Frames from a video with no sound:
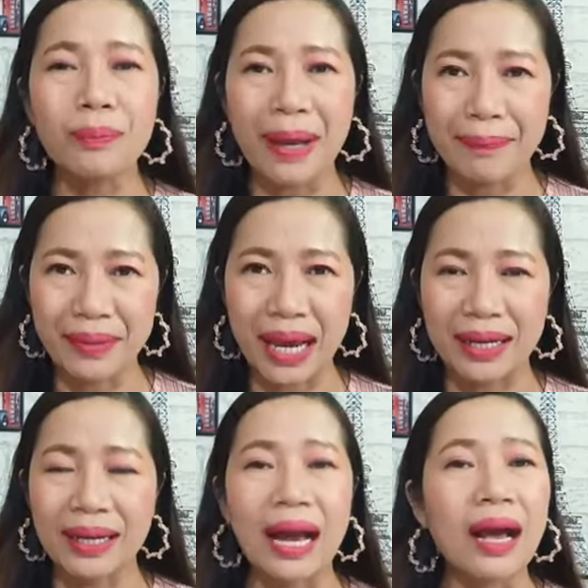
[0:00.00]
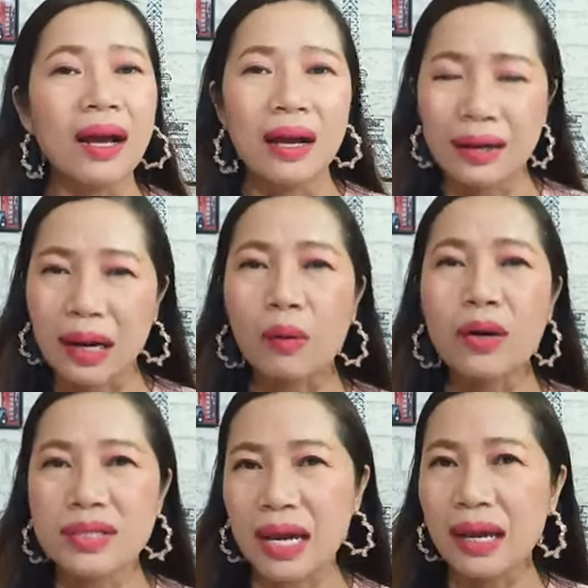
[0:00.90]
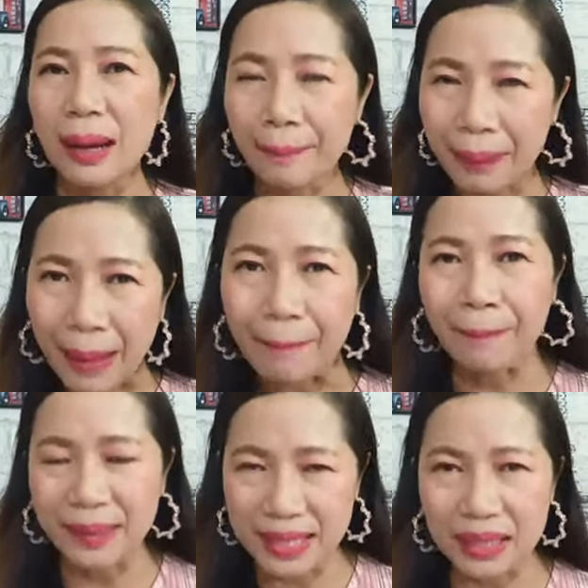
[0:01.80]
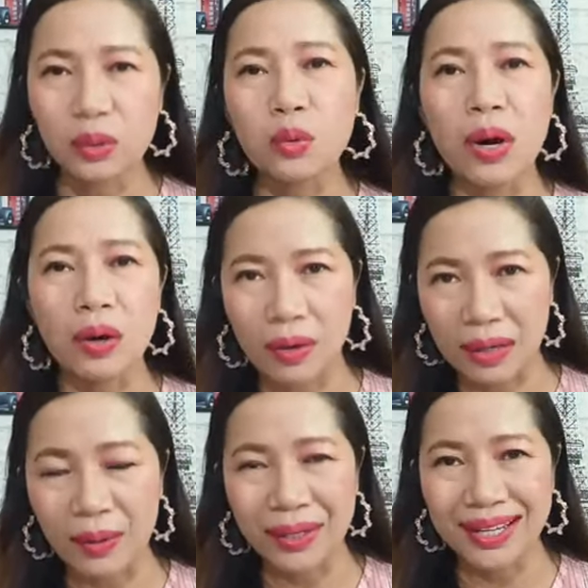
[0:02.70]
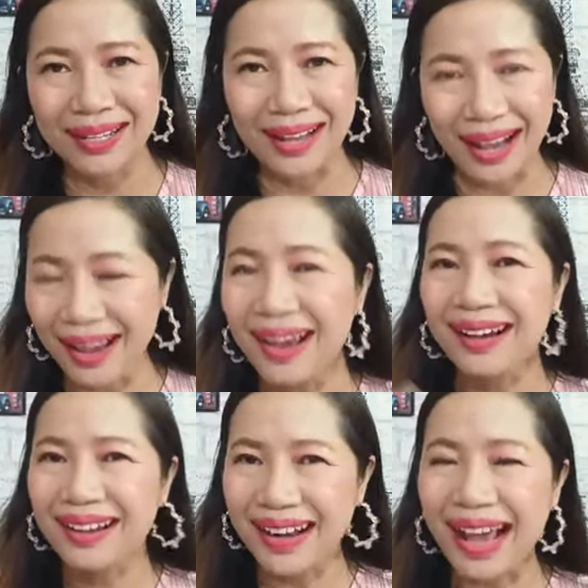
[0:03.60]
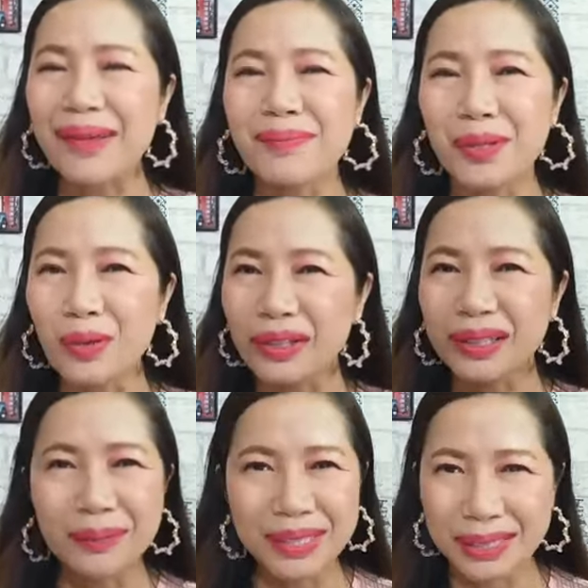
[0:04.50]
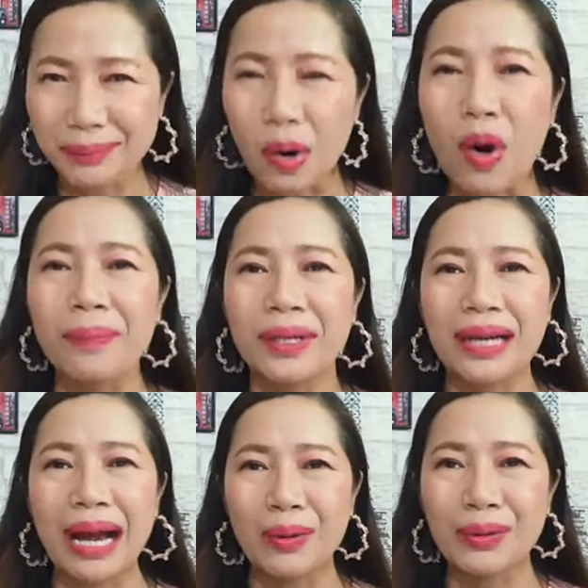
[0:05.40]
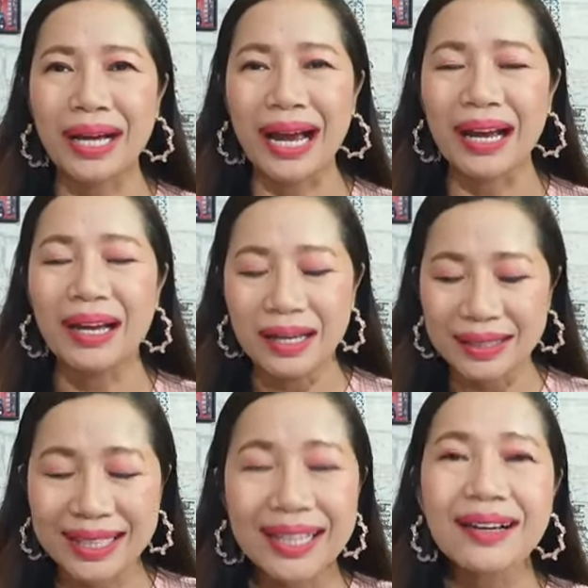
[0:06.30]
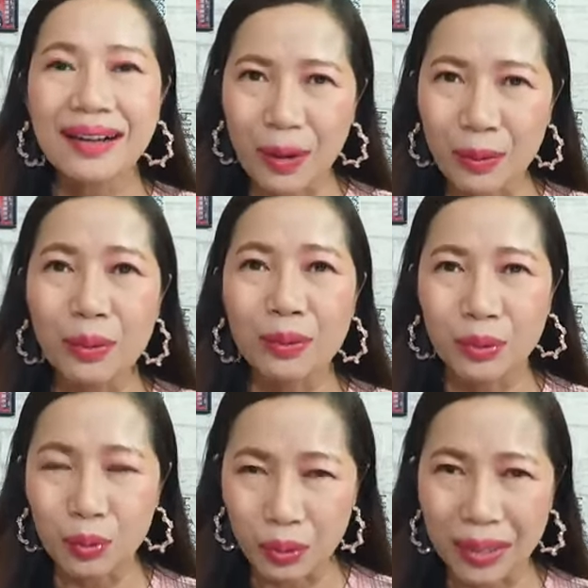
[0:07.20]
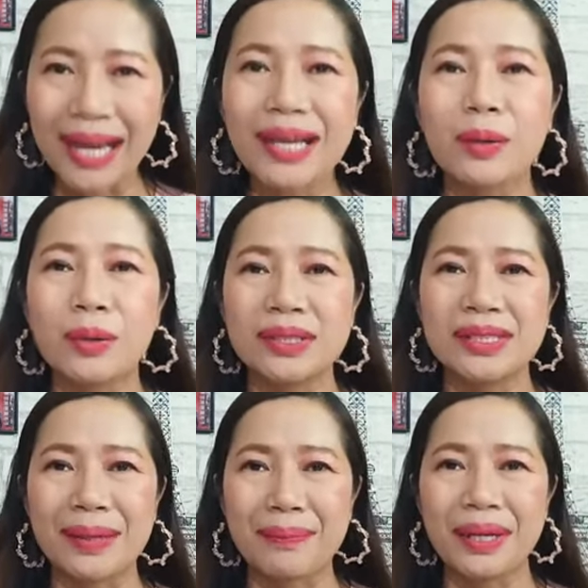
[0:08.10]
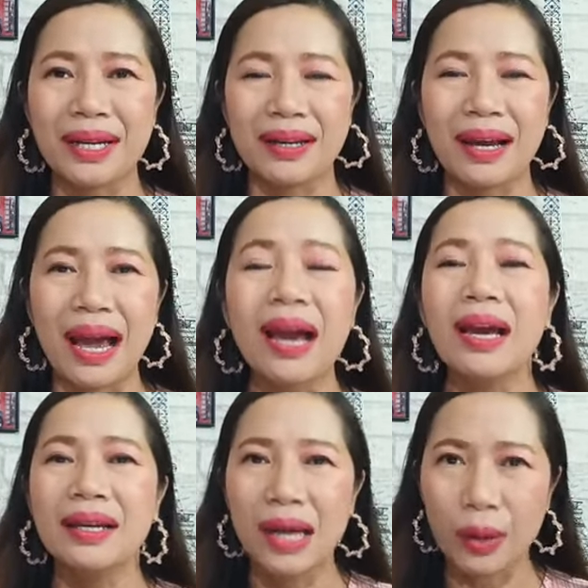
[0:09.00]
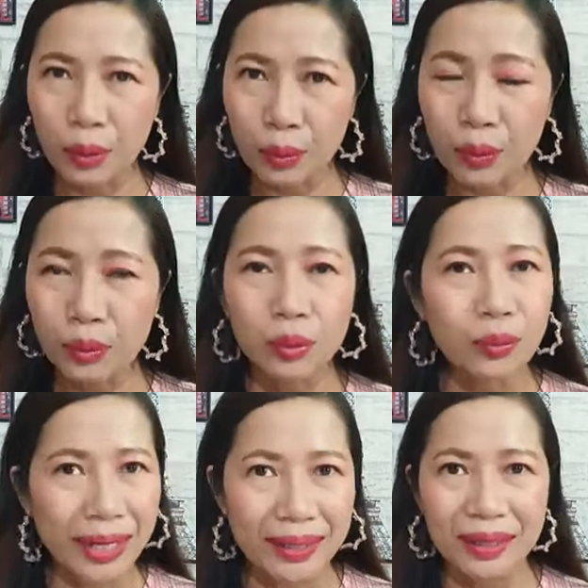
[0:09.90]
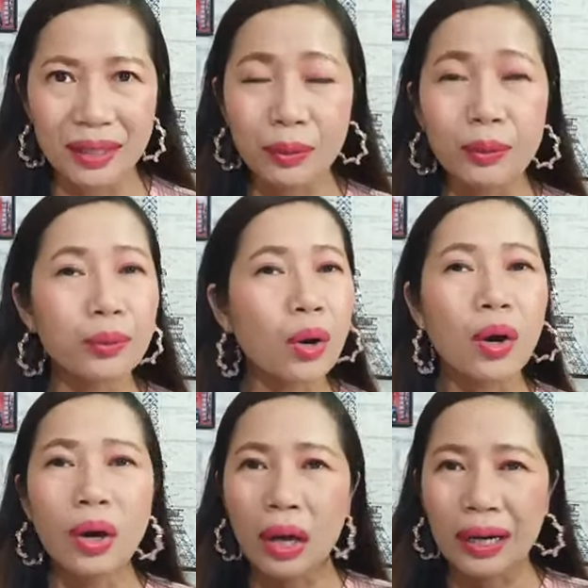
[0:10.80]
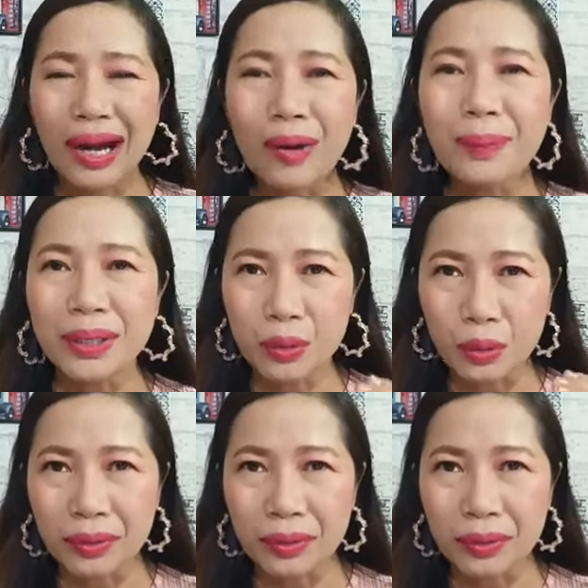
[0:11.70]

แบบไหนนะคะ เราก็จะปรับเปลี่ยนตัวของเราเองนะคะกลายเป็นคนที่มีสมองเหมือนเขานะคะ ยิ่งเราอยู่ใกล้คนสำเร็จนะคะ อย่างครูนูทุกวันนี้ครูนูก็เข้าไปอยู่